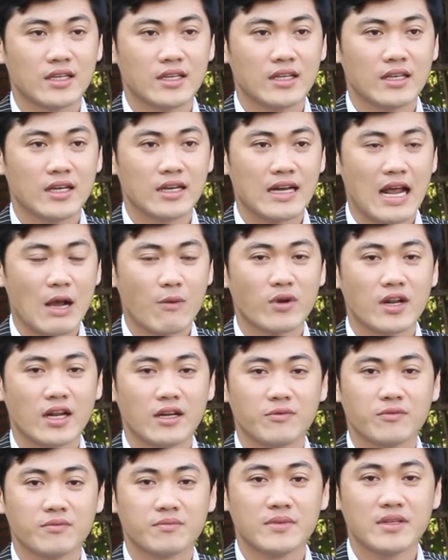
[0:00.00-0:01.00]
khi đã
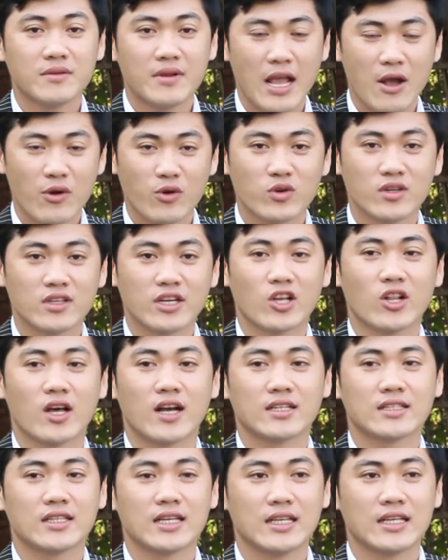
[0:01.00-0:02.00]
quyết định bước vào con đường
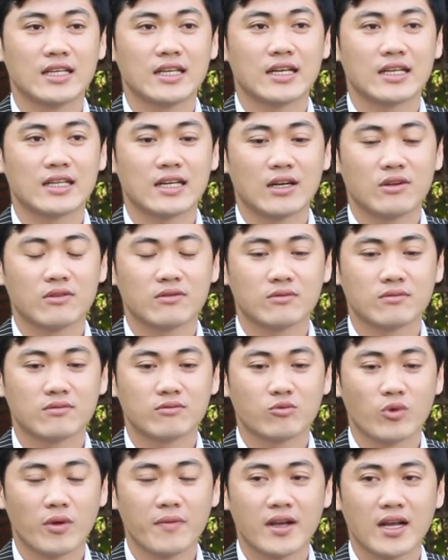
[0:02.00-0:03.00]
nghệ thuật thì à,
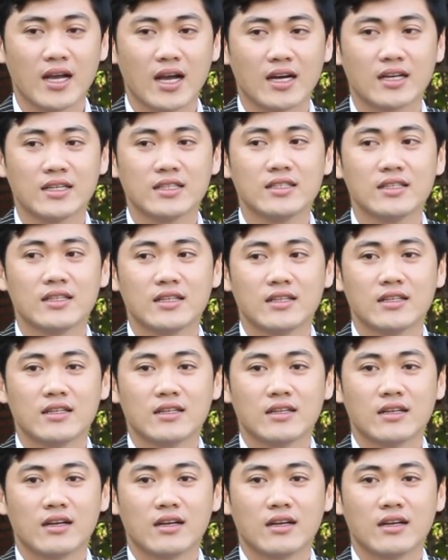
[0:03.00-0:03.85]
Nguyễn Văn Khởi